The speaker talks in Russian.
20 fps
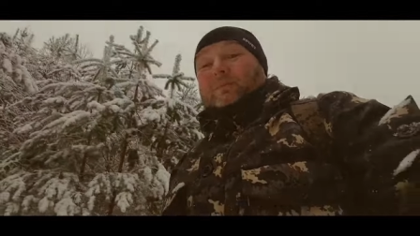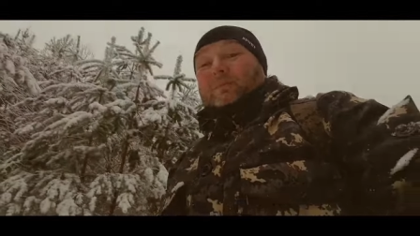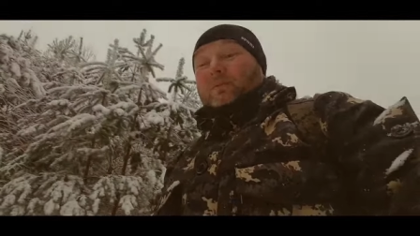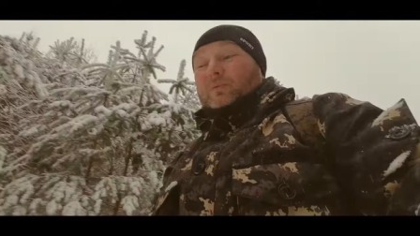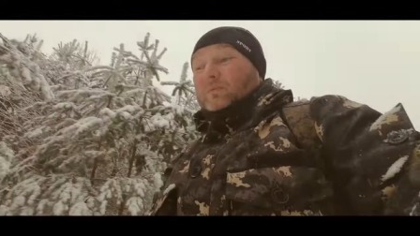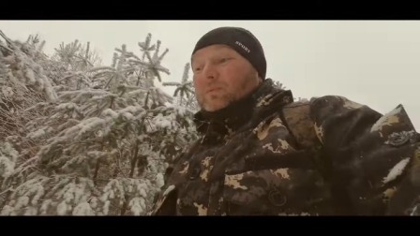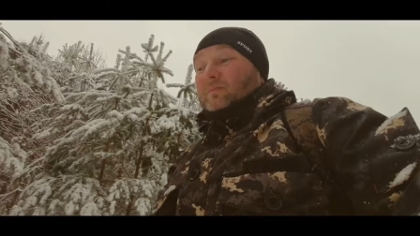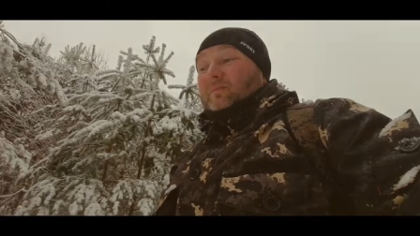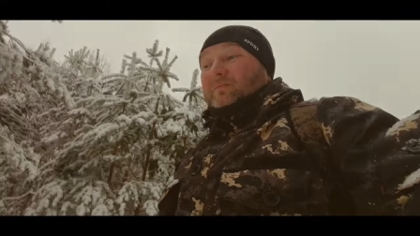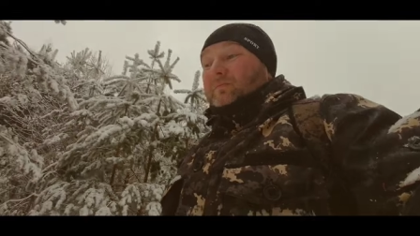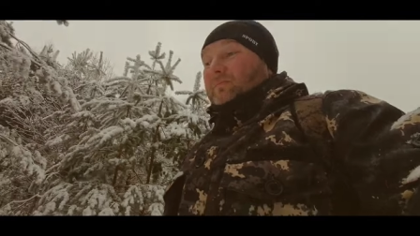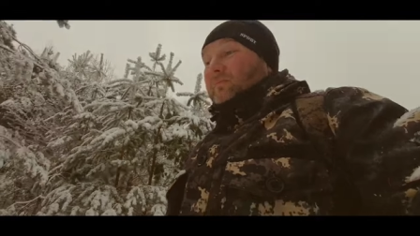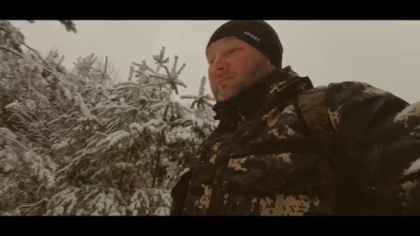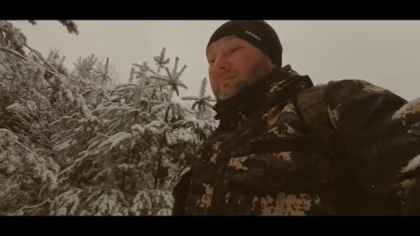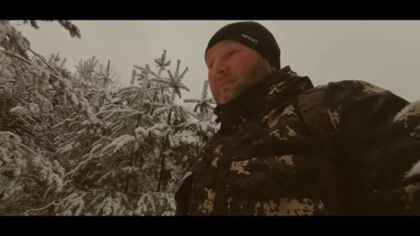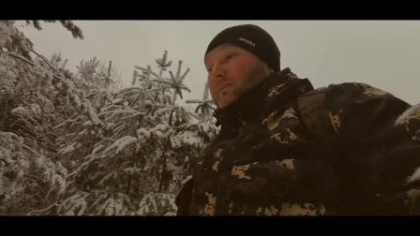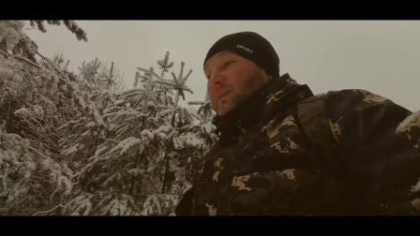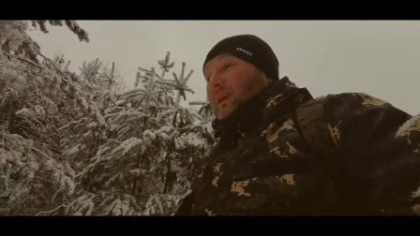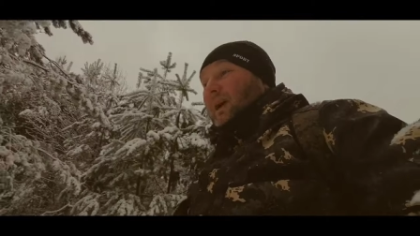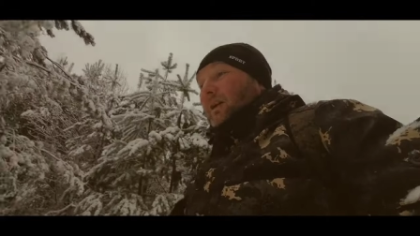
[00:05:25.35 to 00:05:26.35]
Ну,
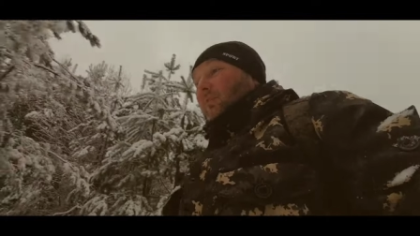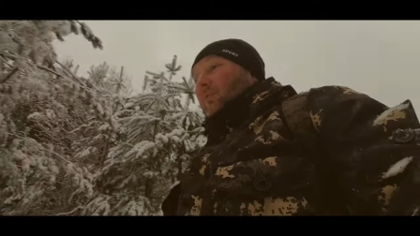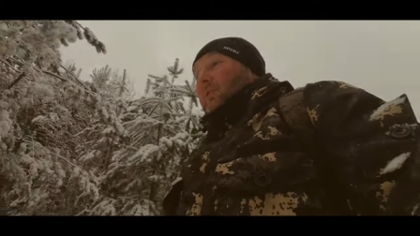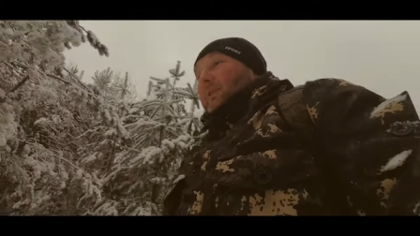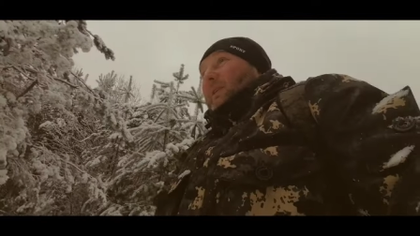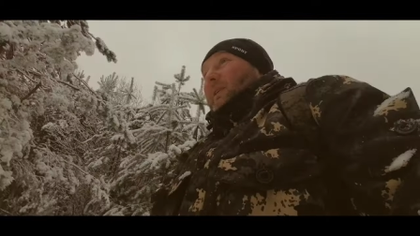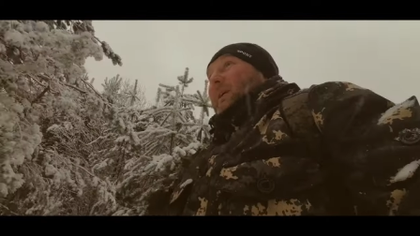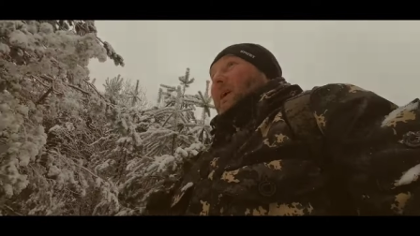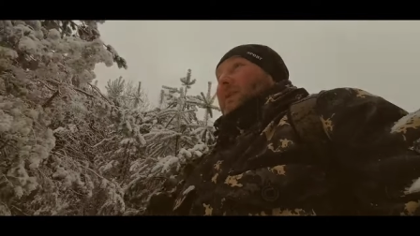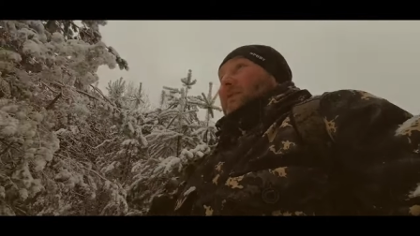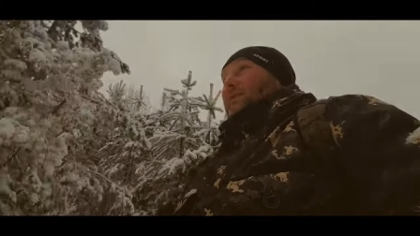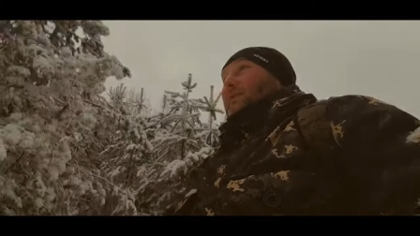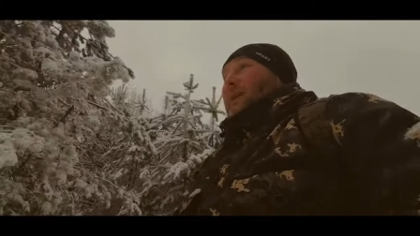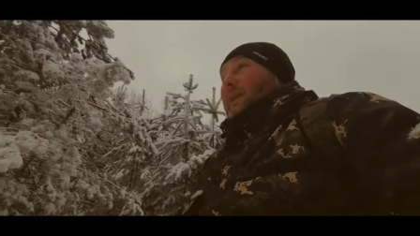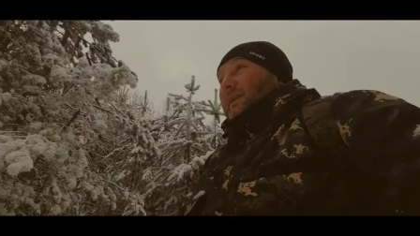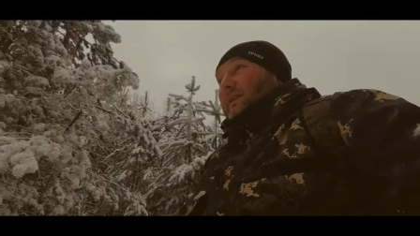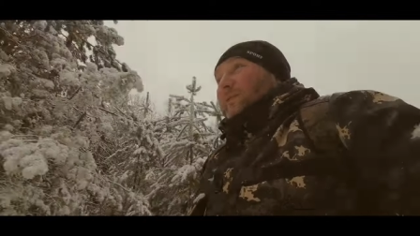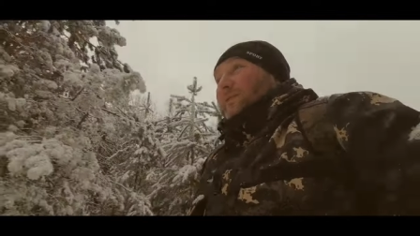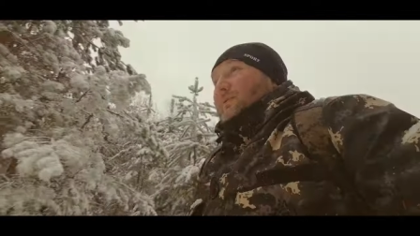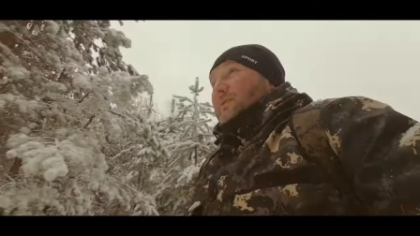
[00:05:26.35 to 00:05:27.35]
какой кайф, я
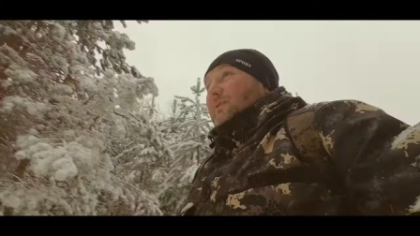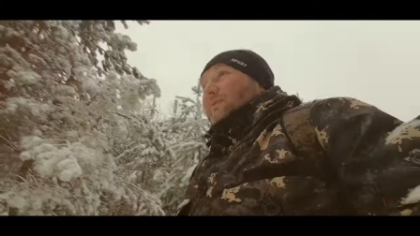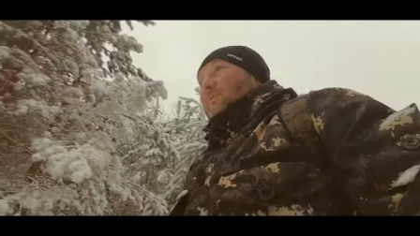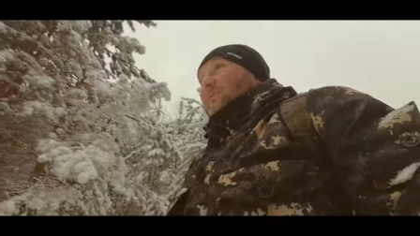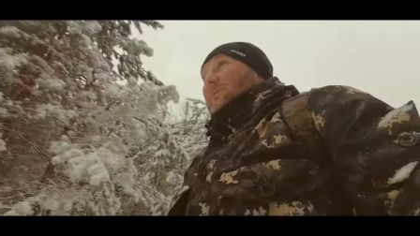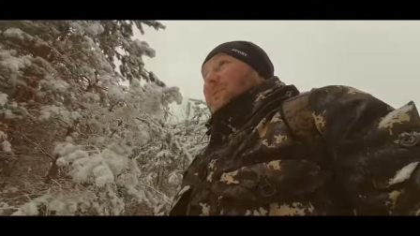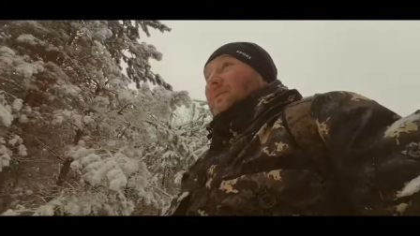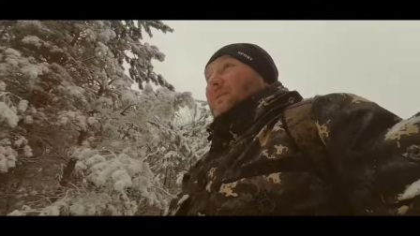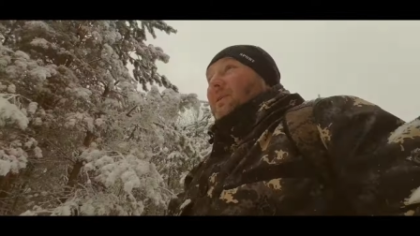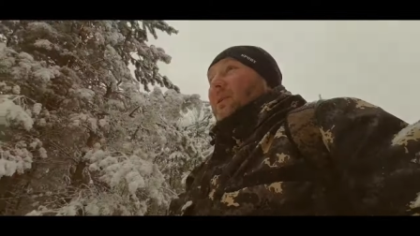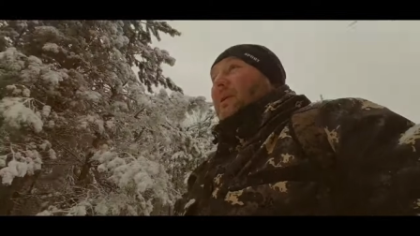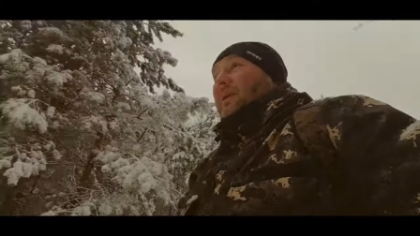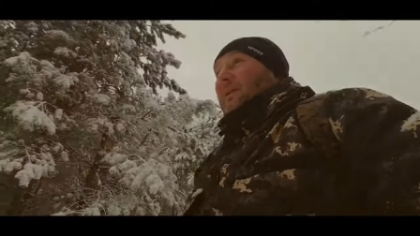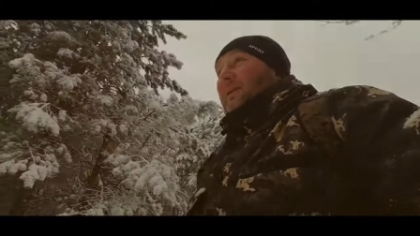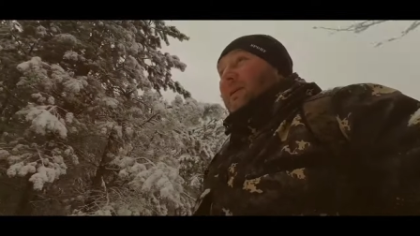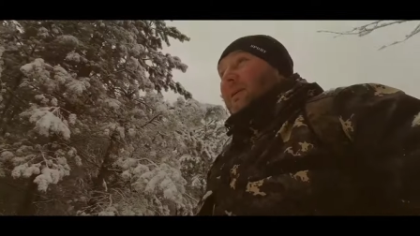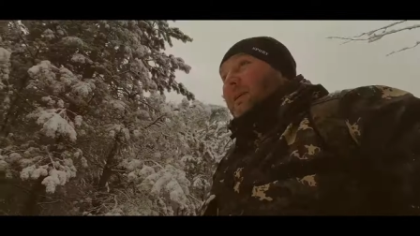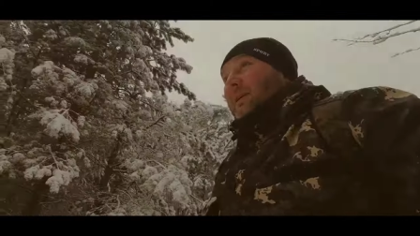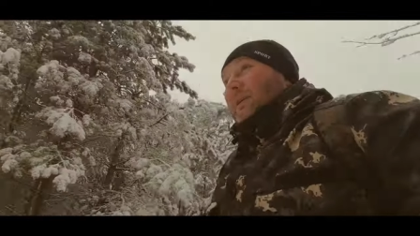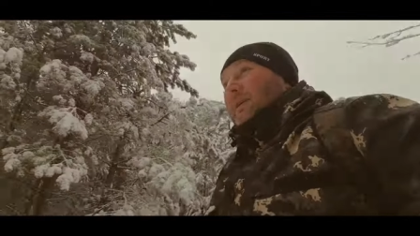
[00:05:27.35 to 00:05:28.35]
это все видел
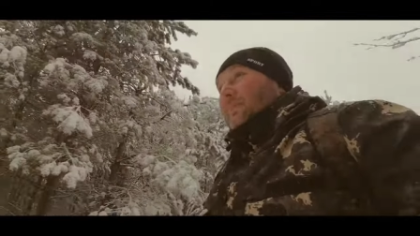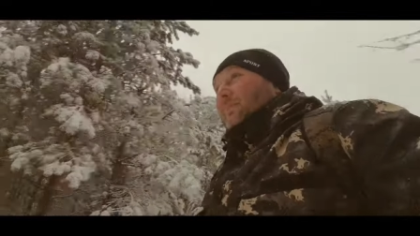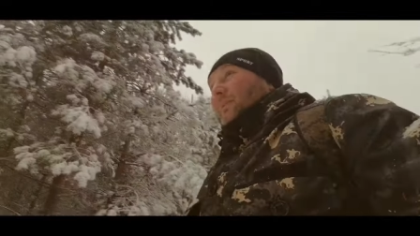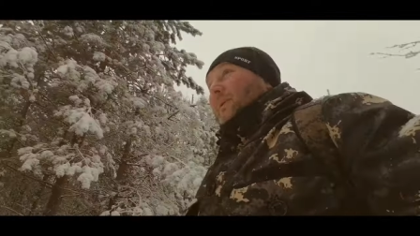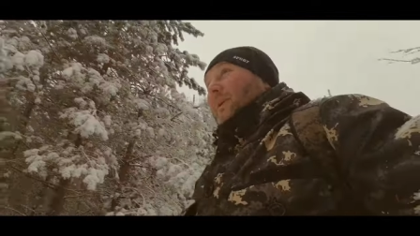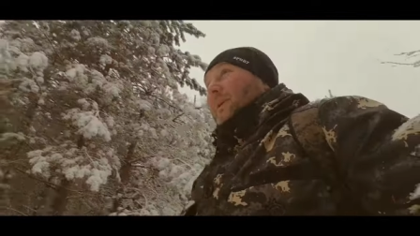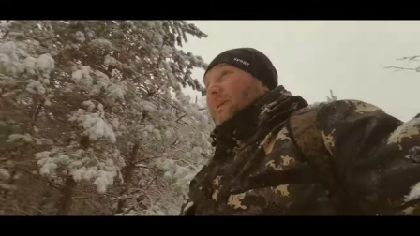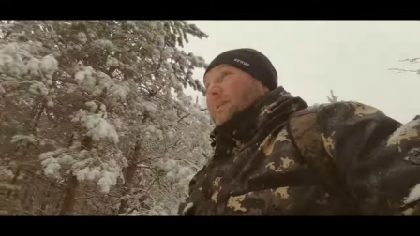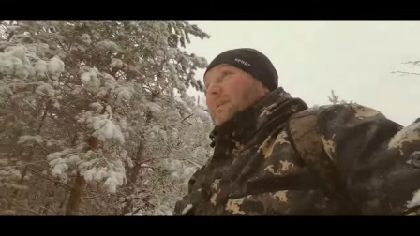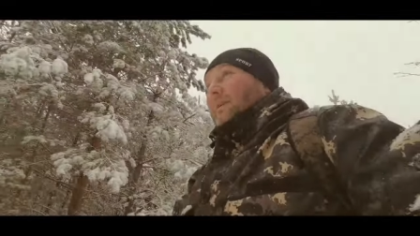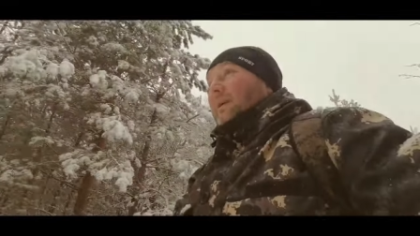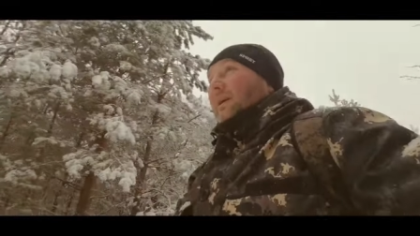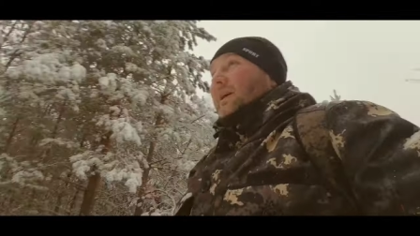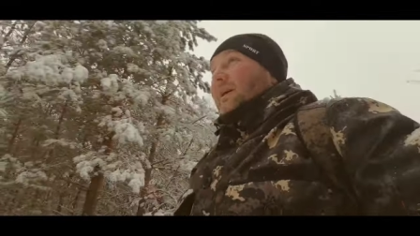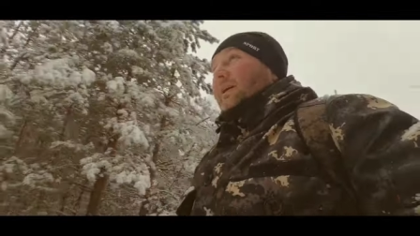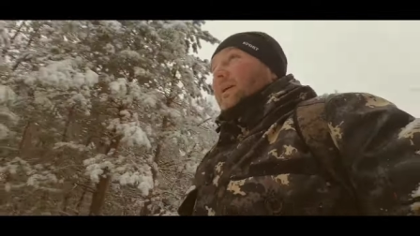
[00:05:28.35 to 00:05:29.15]
мне это